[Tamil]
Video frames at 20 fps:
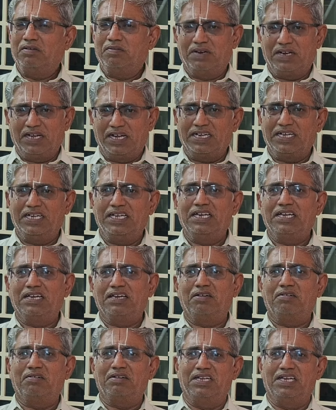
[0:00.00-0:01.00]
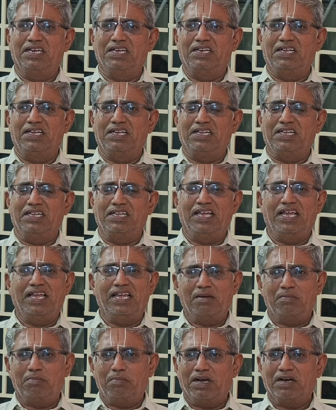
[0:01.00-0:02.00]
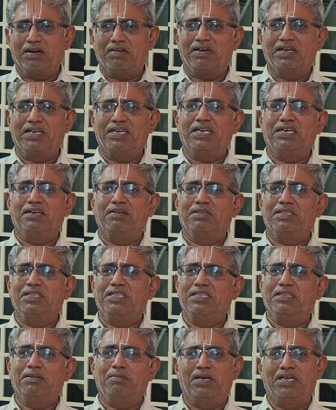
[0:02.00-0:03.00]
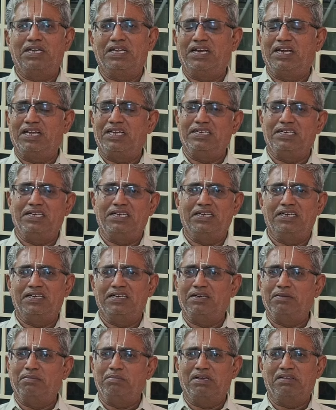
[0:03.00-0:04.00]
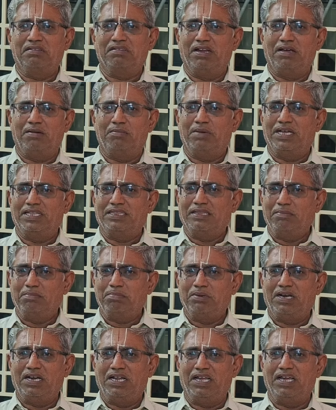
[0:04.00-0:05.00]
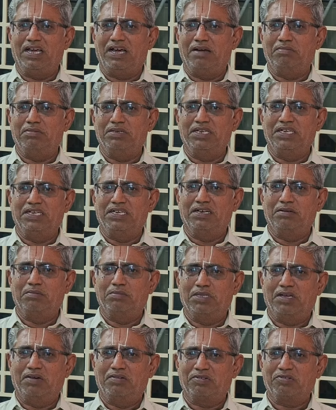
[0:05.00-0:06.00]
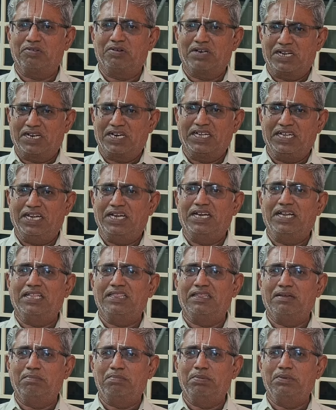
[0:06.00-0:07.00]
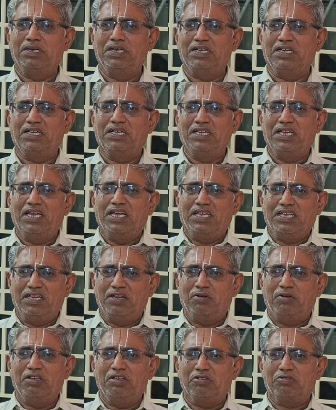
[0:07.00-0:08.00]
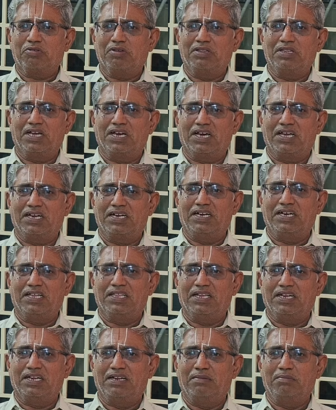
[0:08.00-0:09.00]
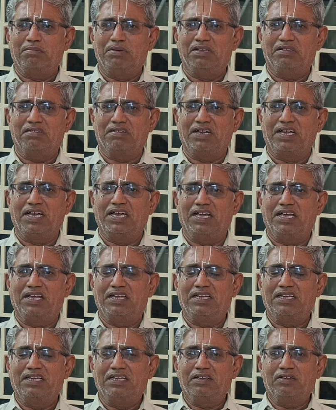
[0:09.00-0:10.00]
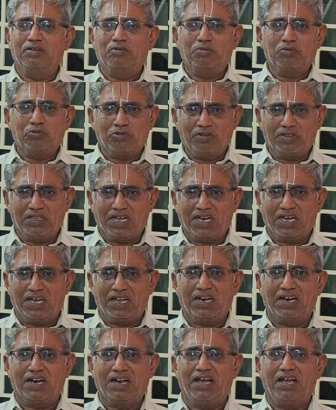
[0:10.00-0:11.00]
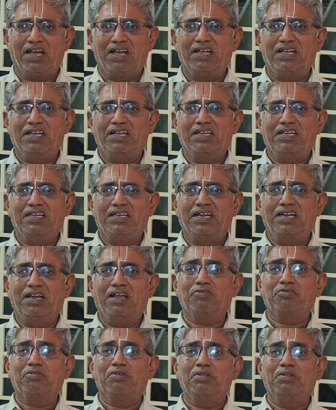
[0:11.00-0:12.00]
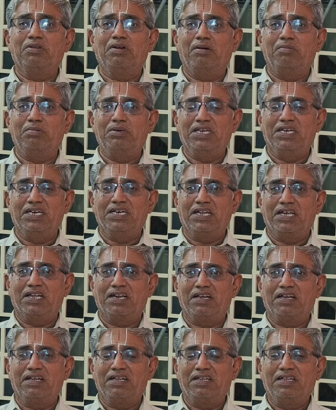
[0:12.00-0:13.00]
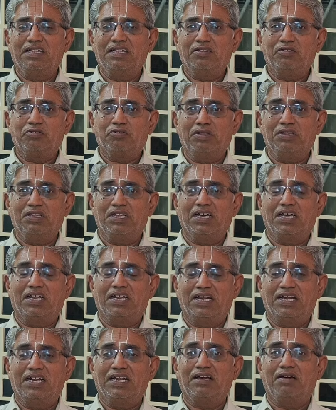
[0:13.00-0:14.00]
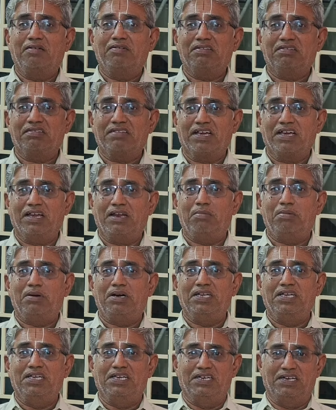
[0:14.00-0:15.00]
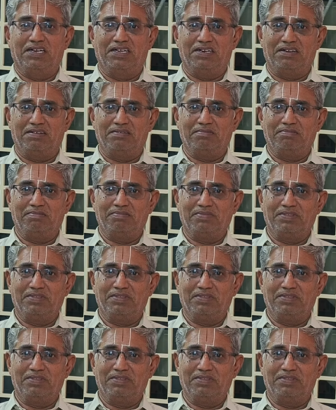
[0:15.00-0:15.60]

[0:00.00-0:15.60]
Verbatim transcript: இவர் அங்கே இருக்கிறவர் கேட்குறாரு ஏன் ஏன் பகவான்கிட்ட வந்து இந்த மாதிரி எல்லாம் நீ நின்றுட்டு பேசலாமா தப்பு இல்லையா அப்படின்னு கேட்கும்போது அவர் சொல்கிறாரா என்ன தப்பு என்னுடைய சொந்தக்காரங்கிட்ட தானே நான் பேசுகிறேன் சொந்தக்காரரா என்ன சொந்தம் அப்படிங்கிறாராம் சொந்தக்காரர் எனக்கு அவர் சகலபாடிங்கிறாராம்